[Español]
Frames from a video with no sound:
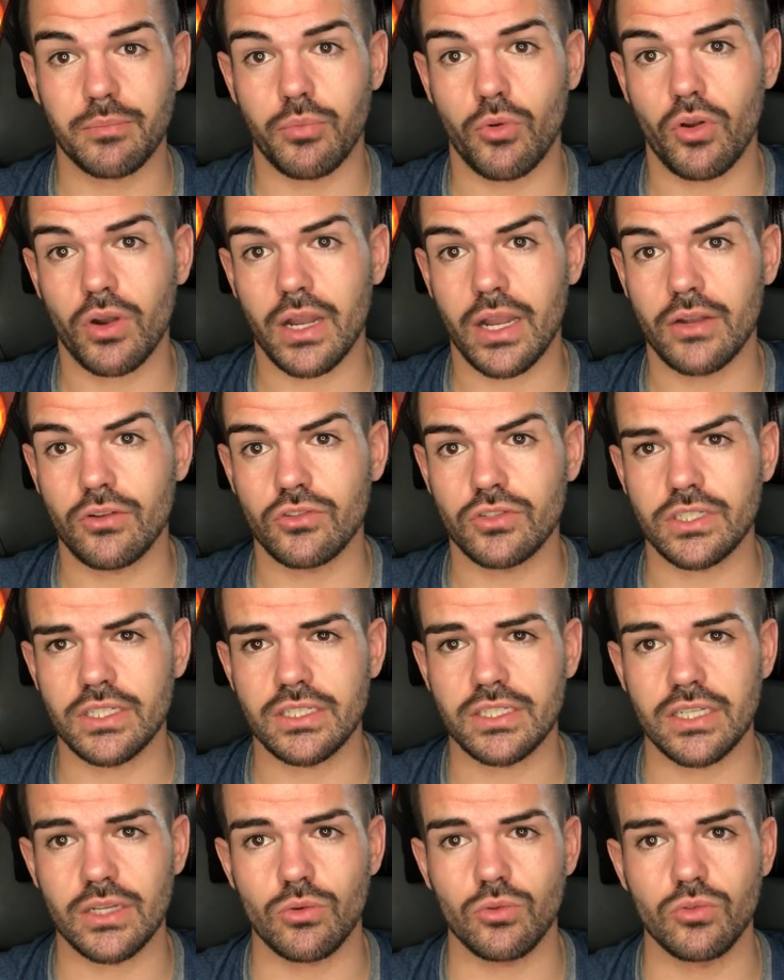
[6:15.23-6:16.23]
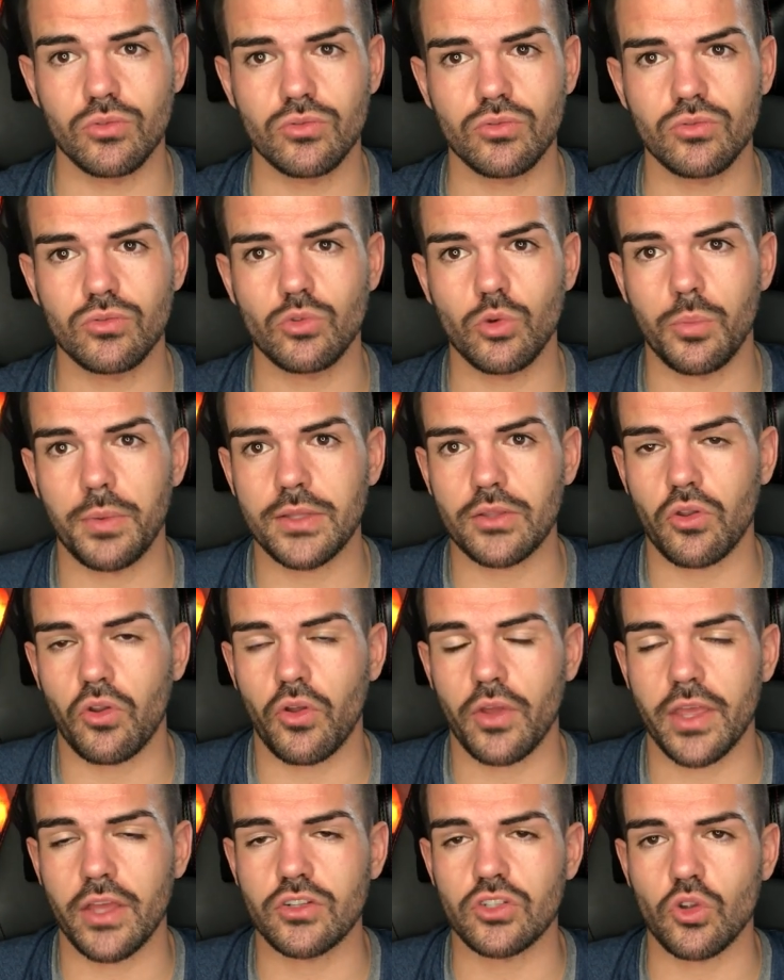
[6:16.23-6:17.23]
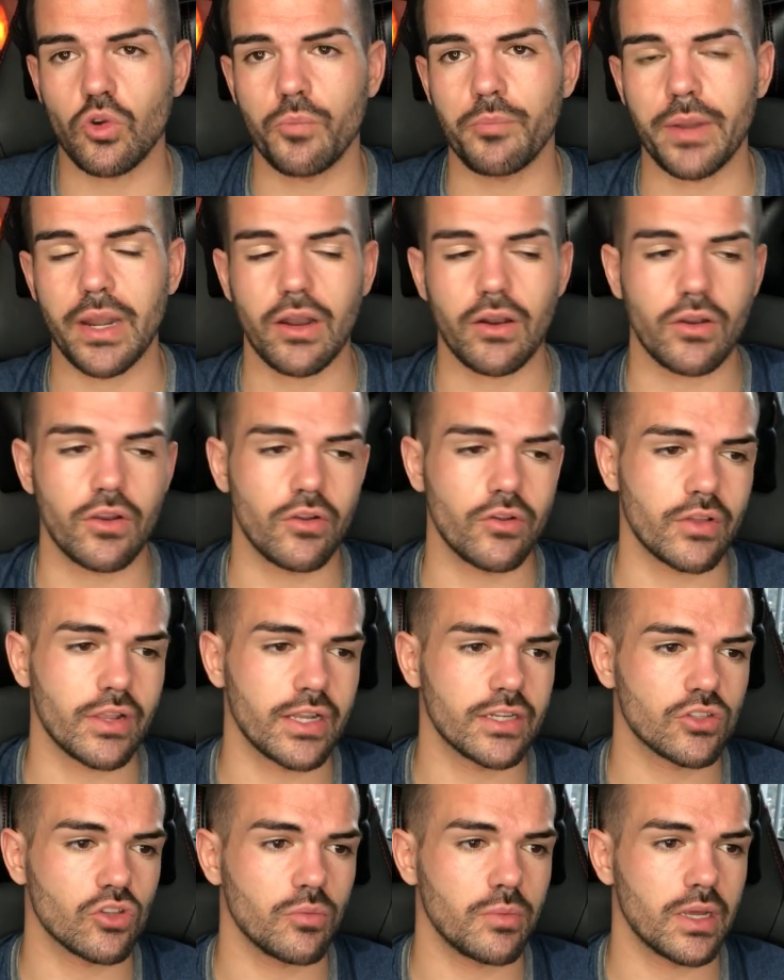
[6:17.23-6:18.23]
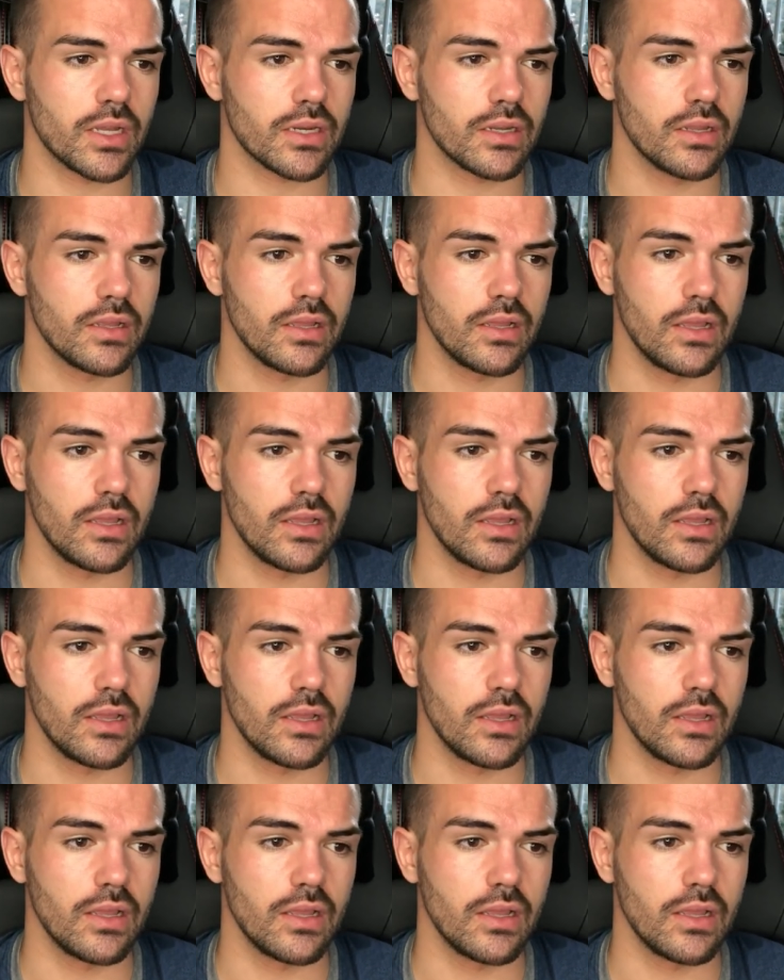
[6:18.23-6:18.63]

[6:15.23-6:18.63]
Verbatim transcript: por la noche según tu patología o según para lo que lo quieras tomar.